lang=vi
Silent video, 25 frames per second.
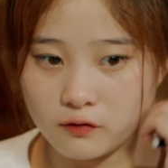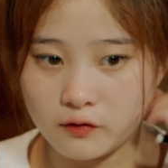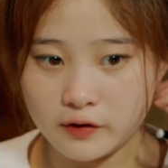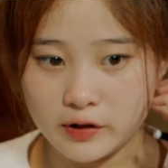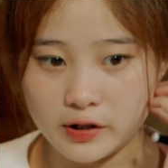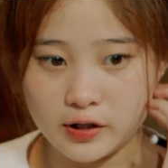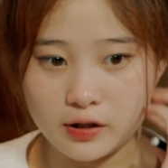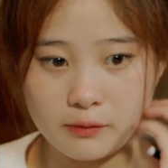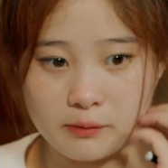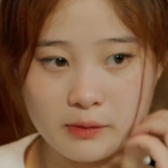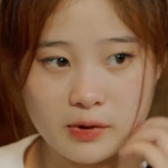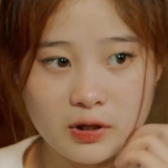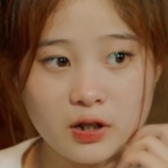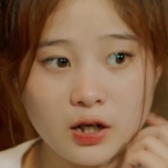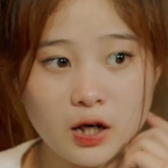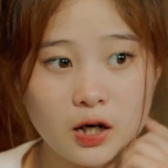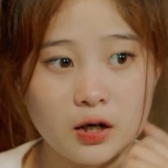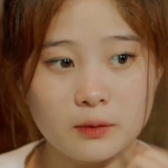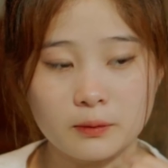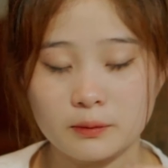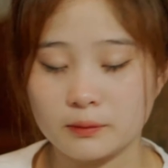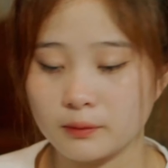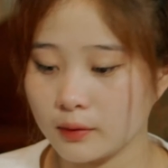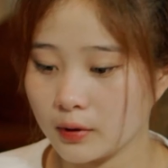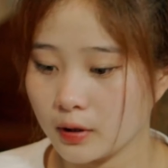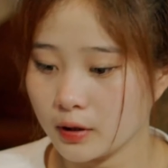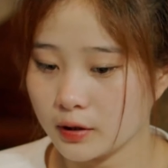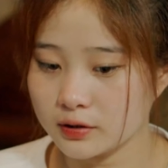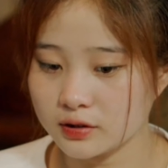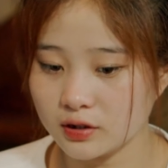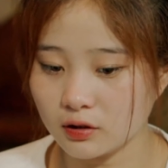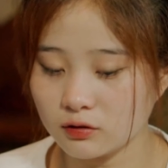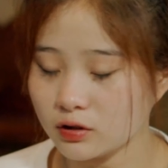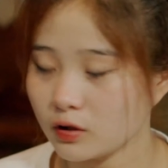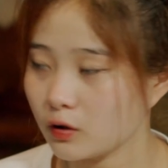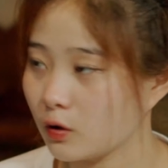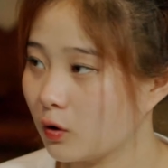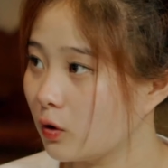vì miếng cơm
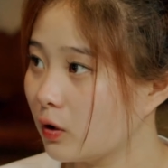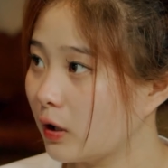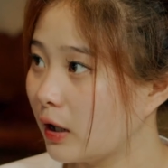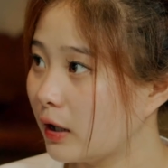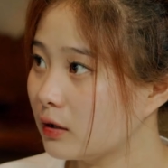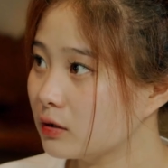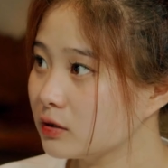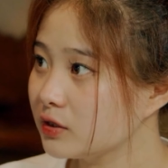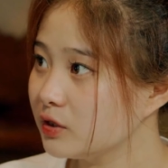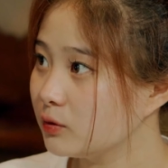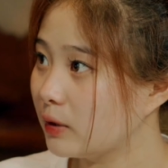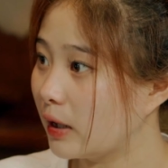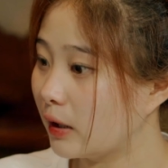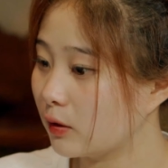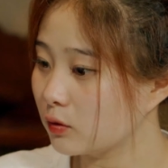cháu sẽ cố gắng chịu